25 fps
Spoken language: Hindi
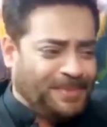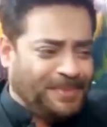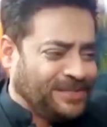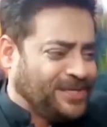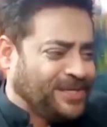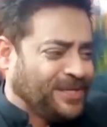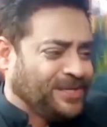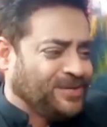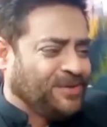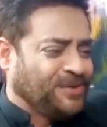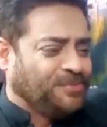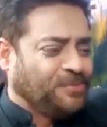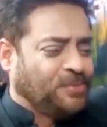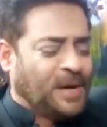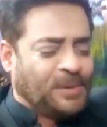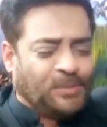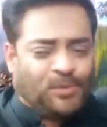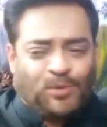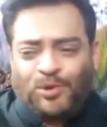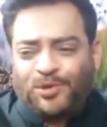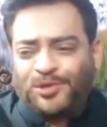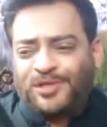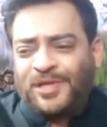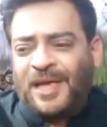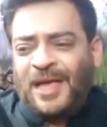बच्चे जो
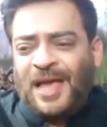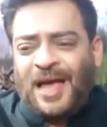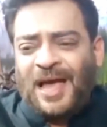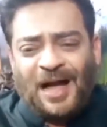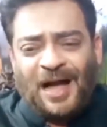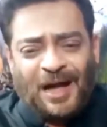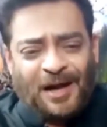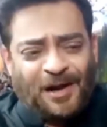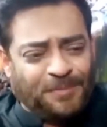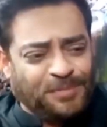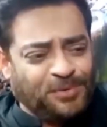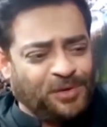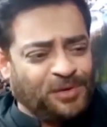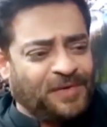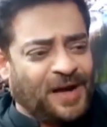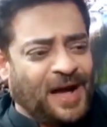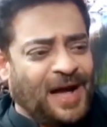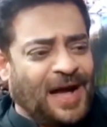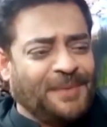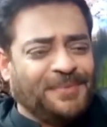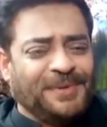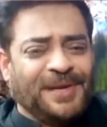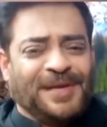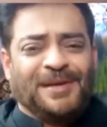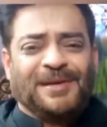महूज अब्दुल
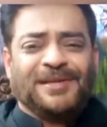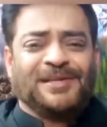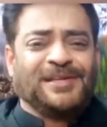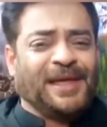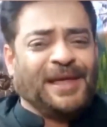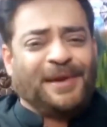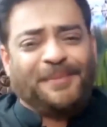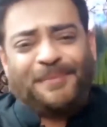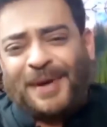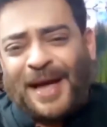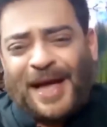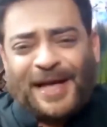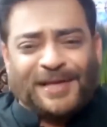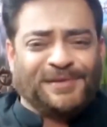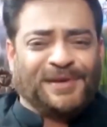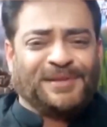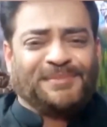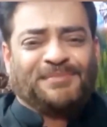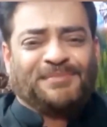वहाब इन, पे हाथ